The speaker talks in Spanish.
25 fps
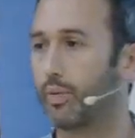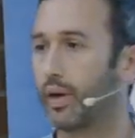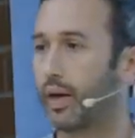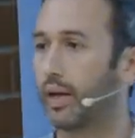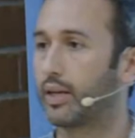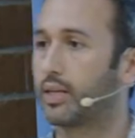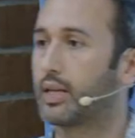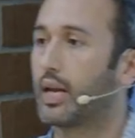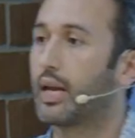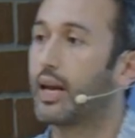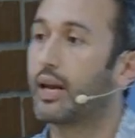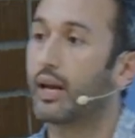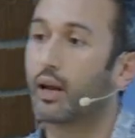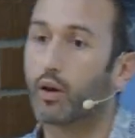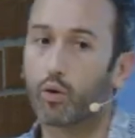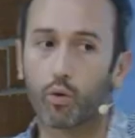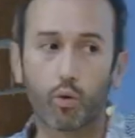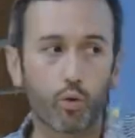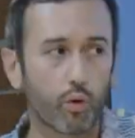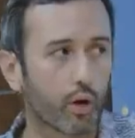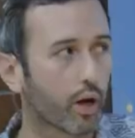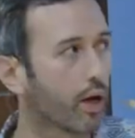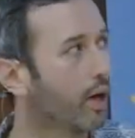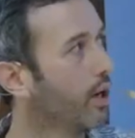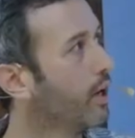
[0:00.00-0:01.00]
salir en
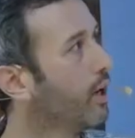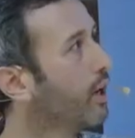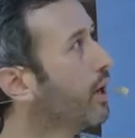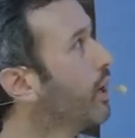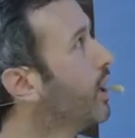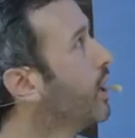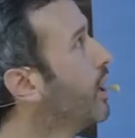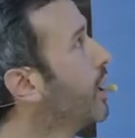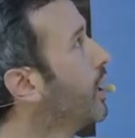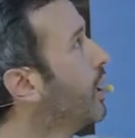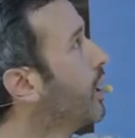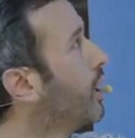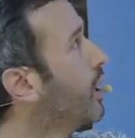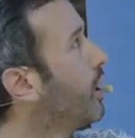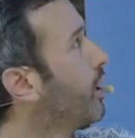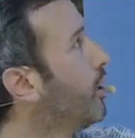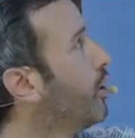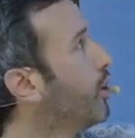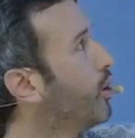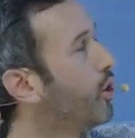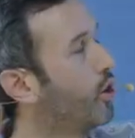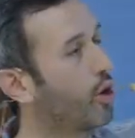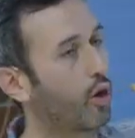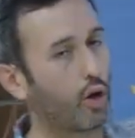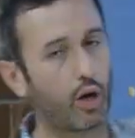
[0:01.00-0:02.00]
Google,
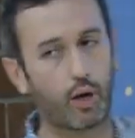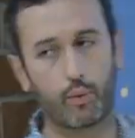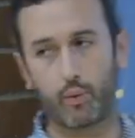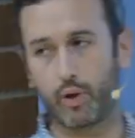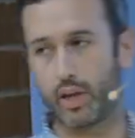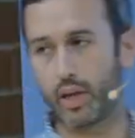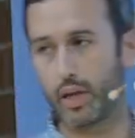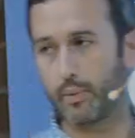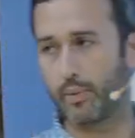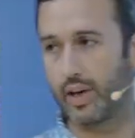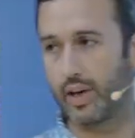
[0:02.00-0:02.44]
no le voy a llamar